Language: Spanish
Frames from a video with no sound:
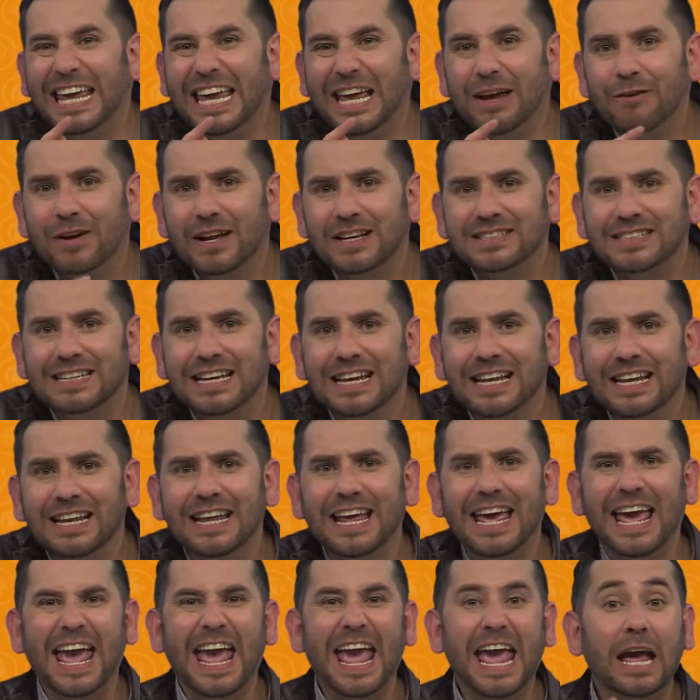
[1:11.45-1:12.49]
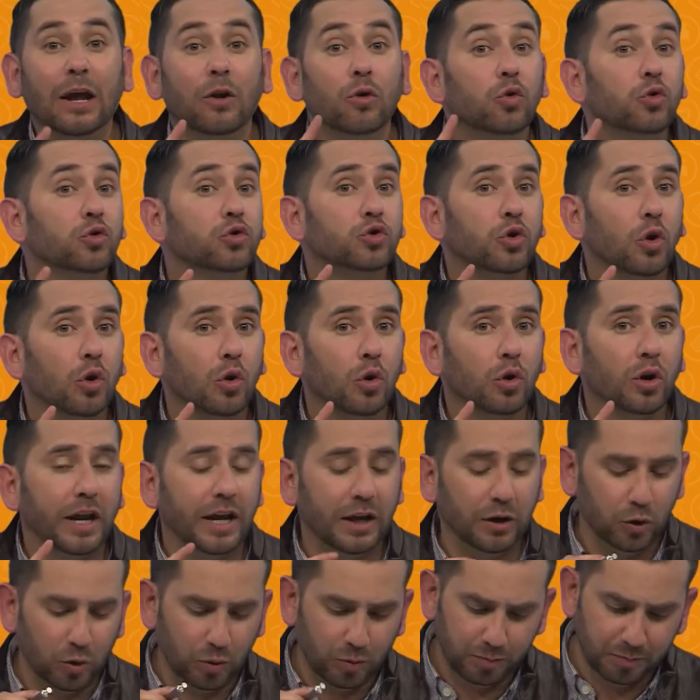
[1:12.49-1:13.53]
y Brasil en un solo
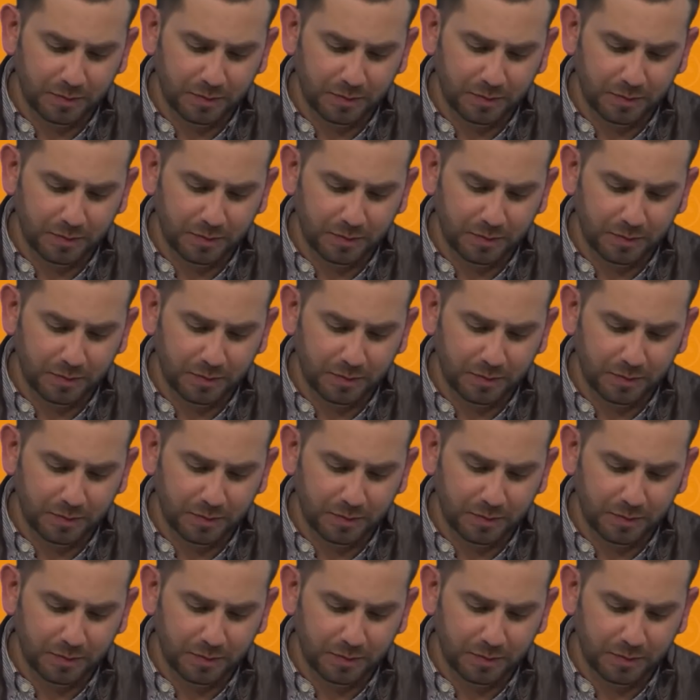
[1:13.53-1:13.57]
reino.